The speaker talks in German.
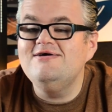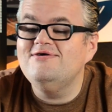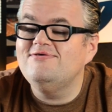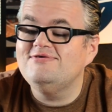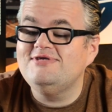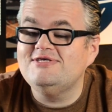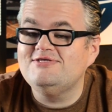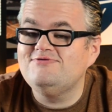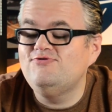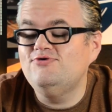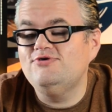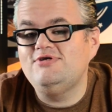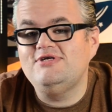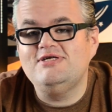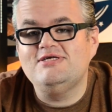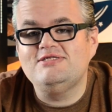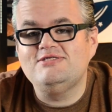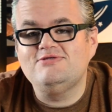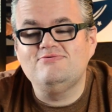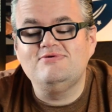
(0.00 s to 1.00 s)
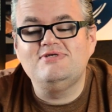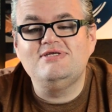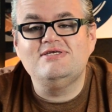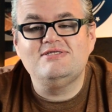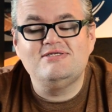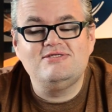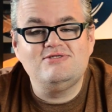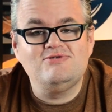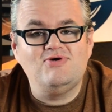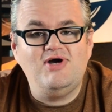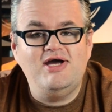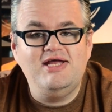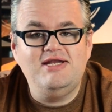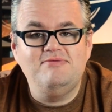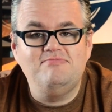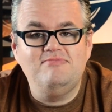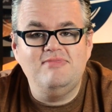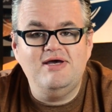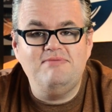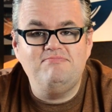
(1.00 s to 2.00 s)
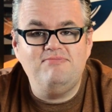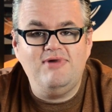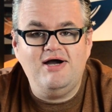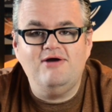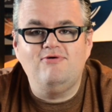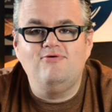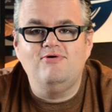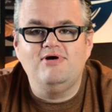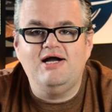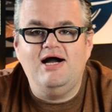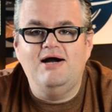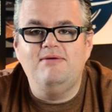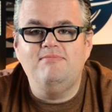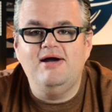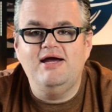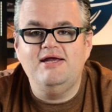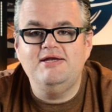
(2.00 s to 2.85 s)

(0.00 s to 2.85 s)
und das führte dazu, dass es zu einem Embargo kam.